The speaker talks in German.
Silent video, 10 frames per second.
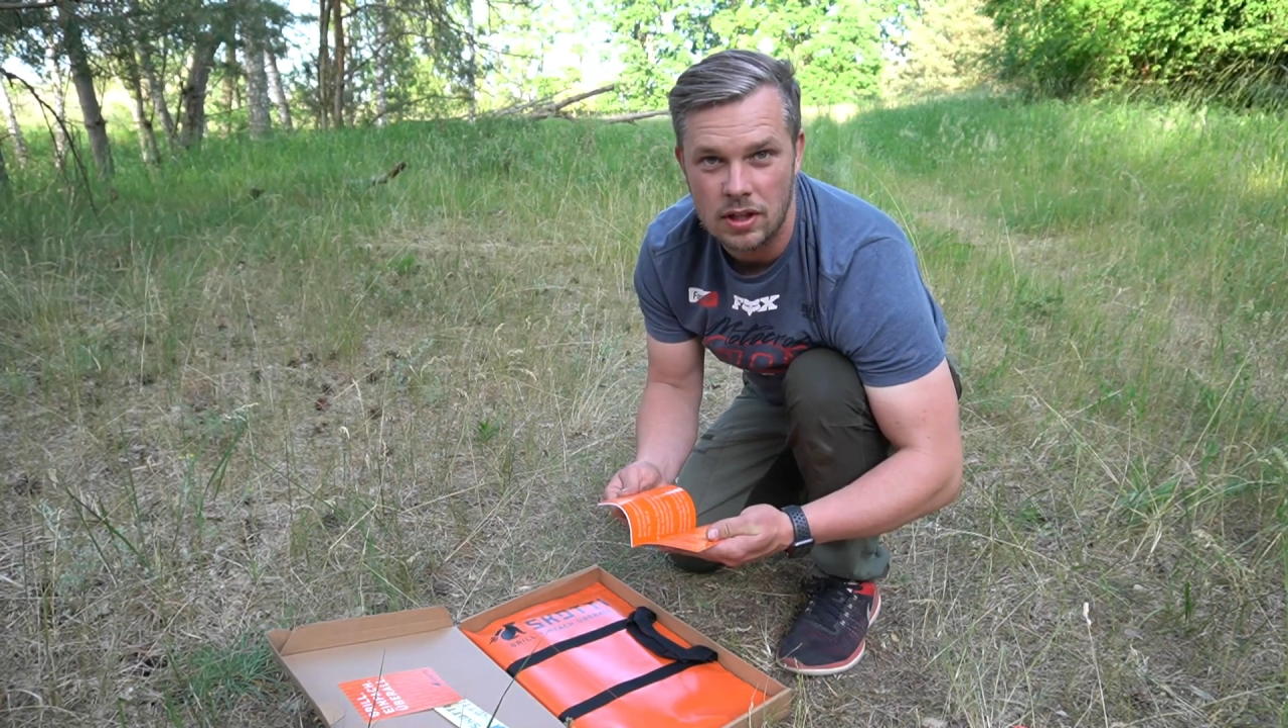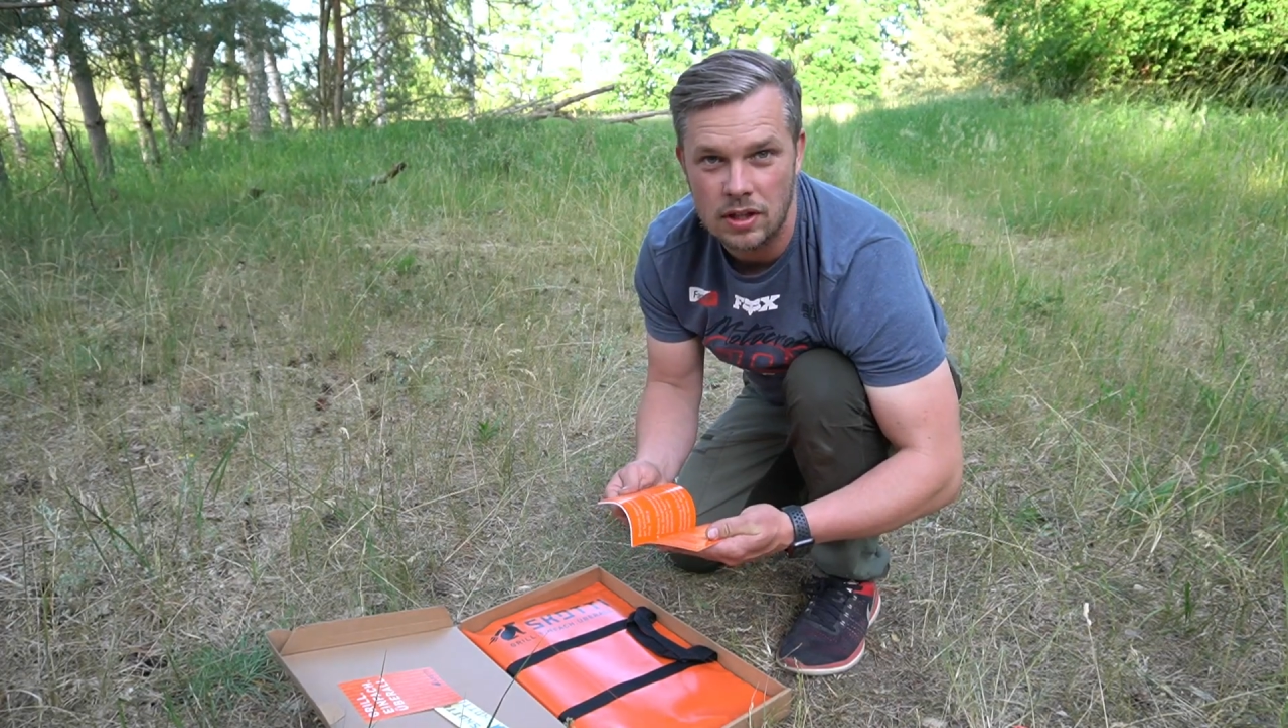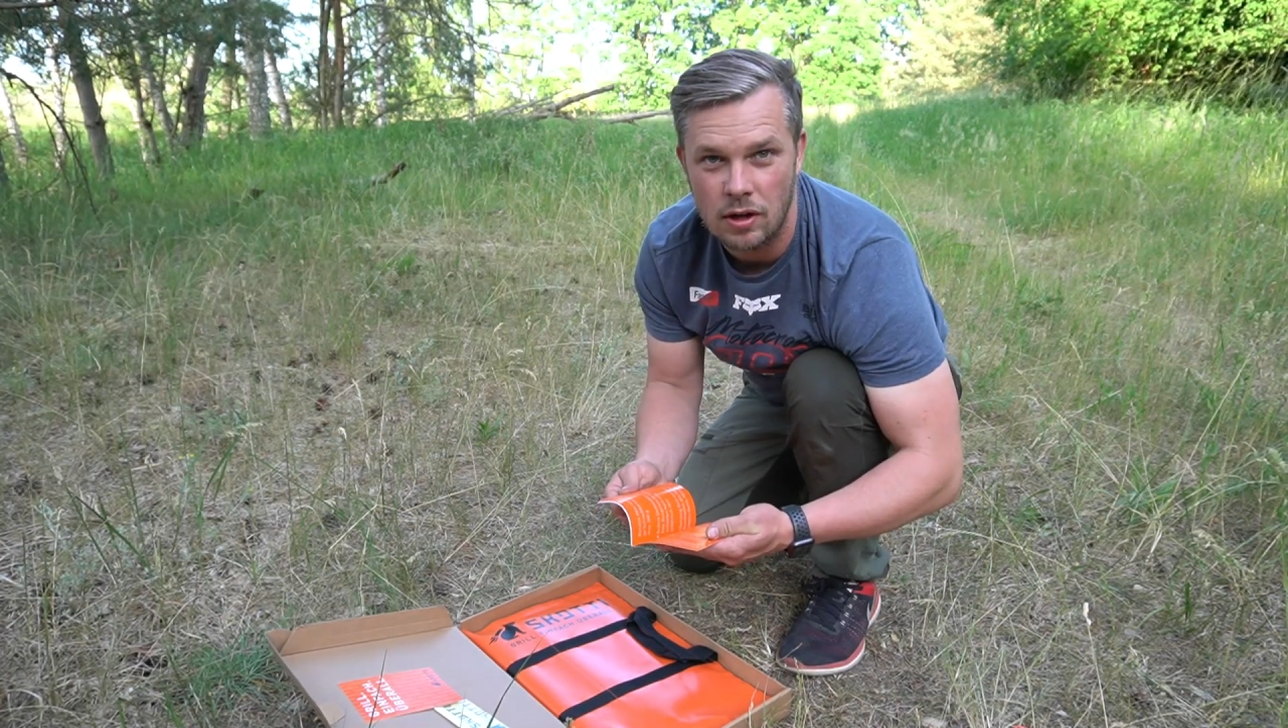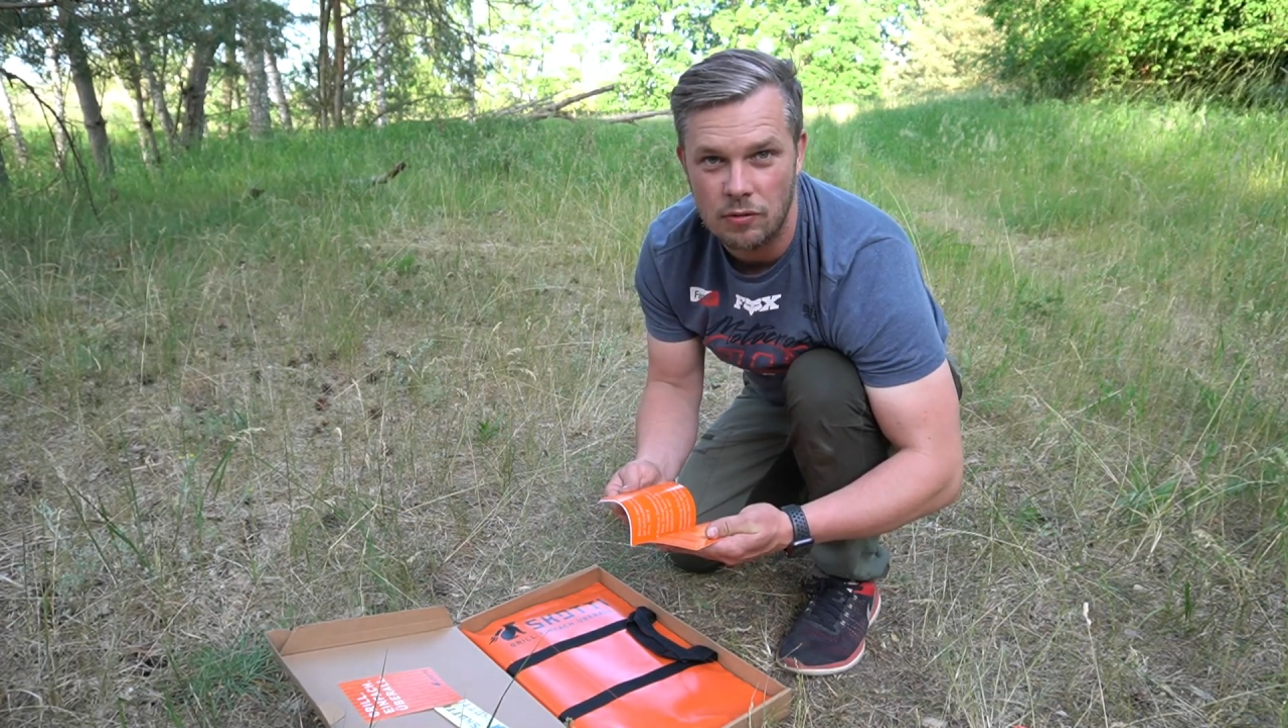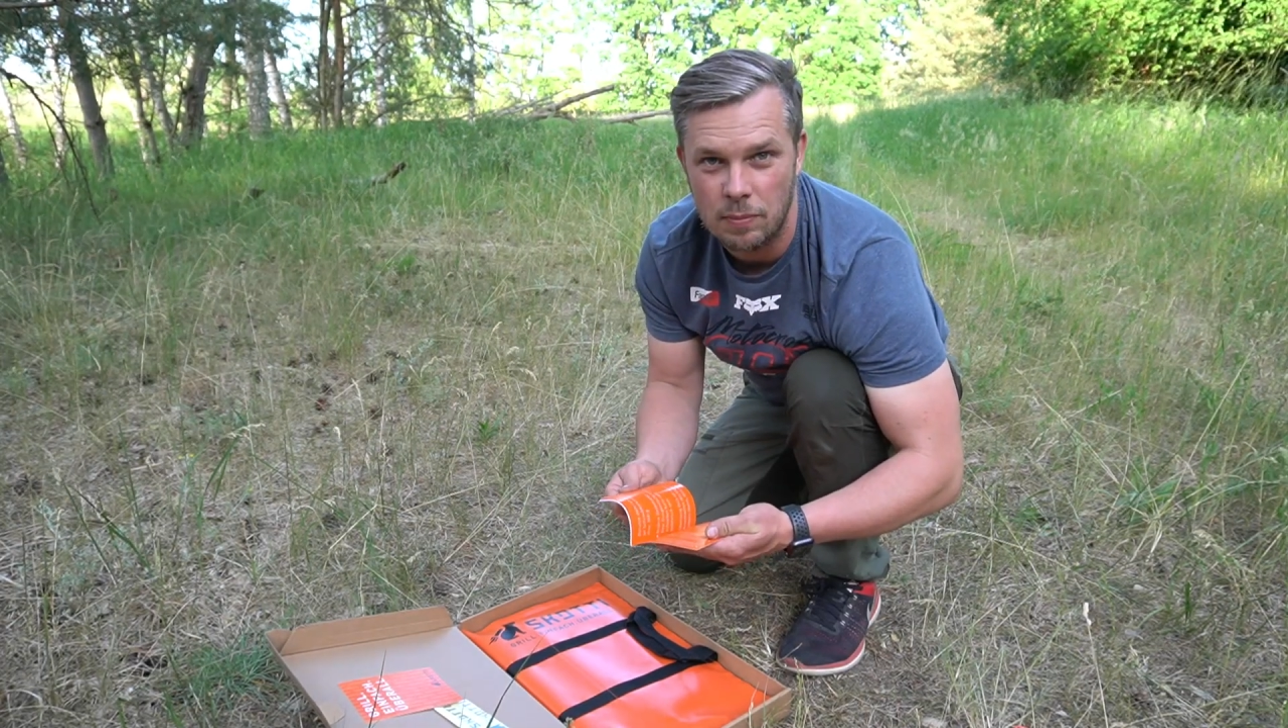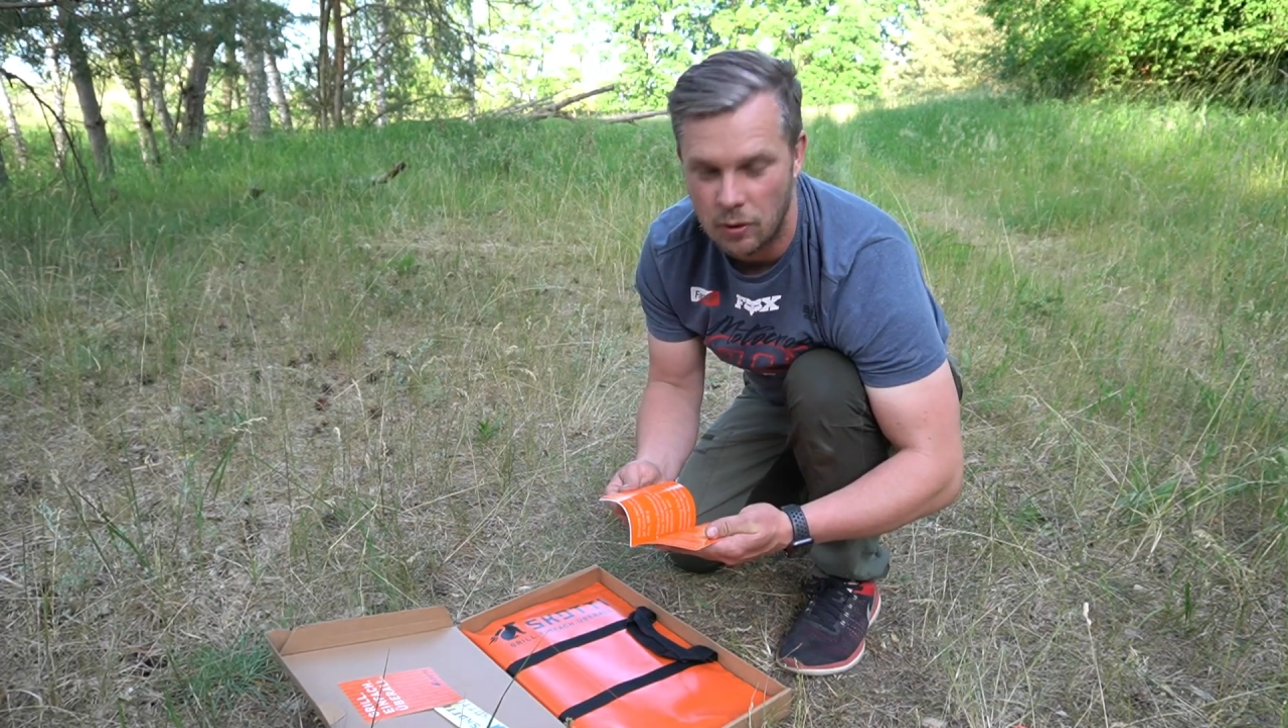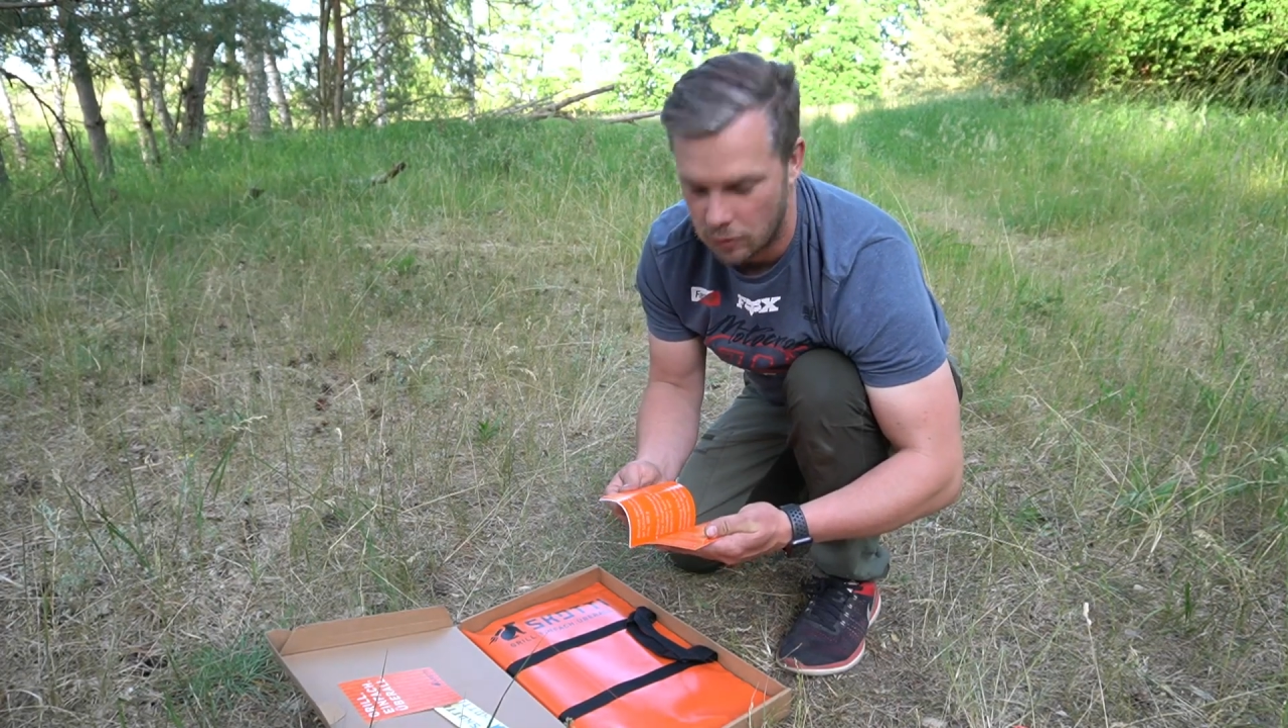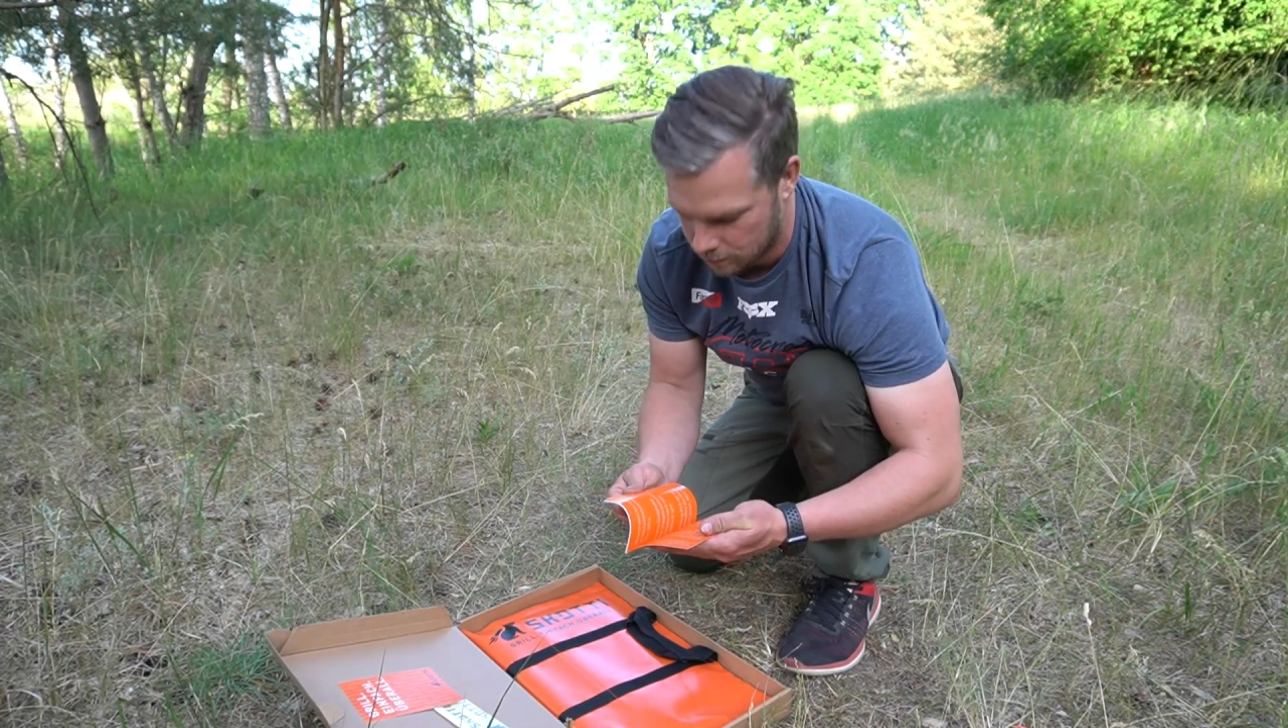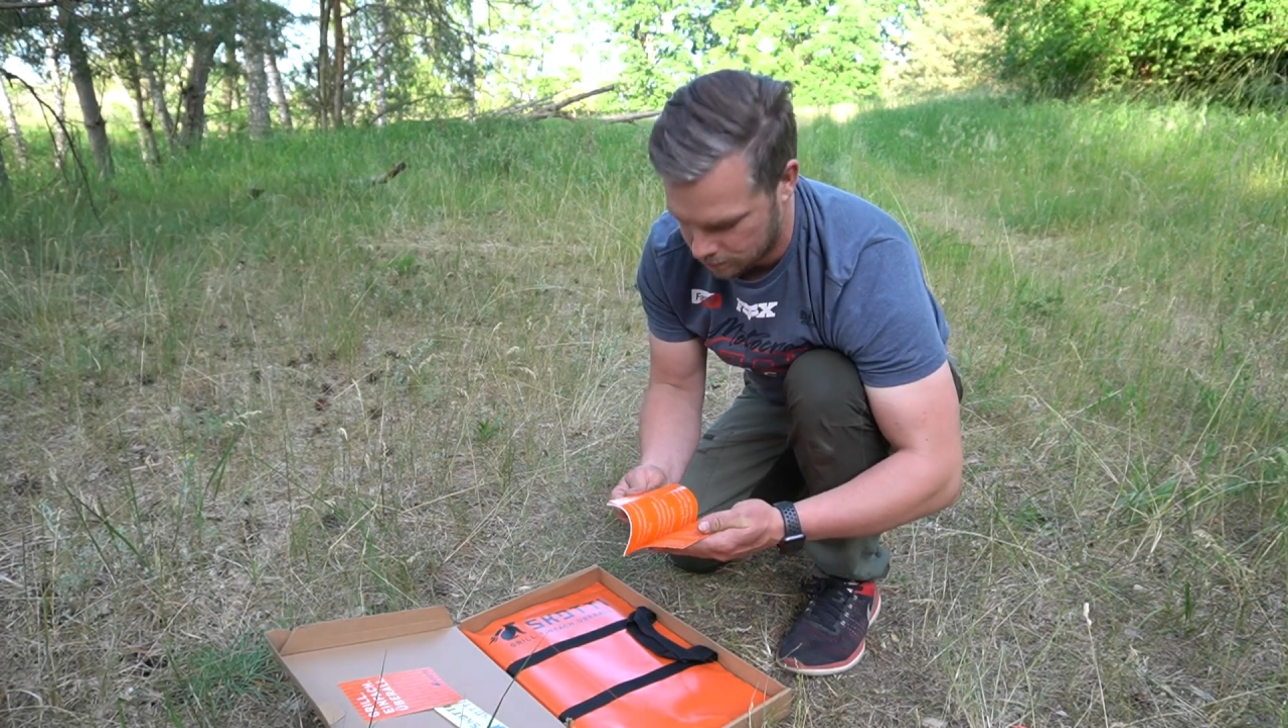den Aufbau.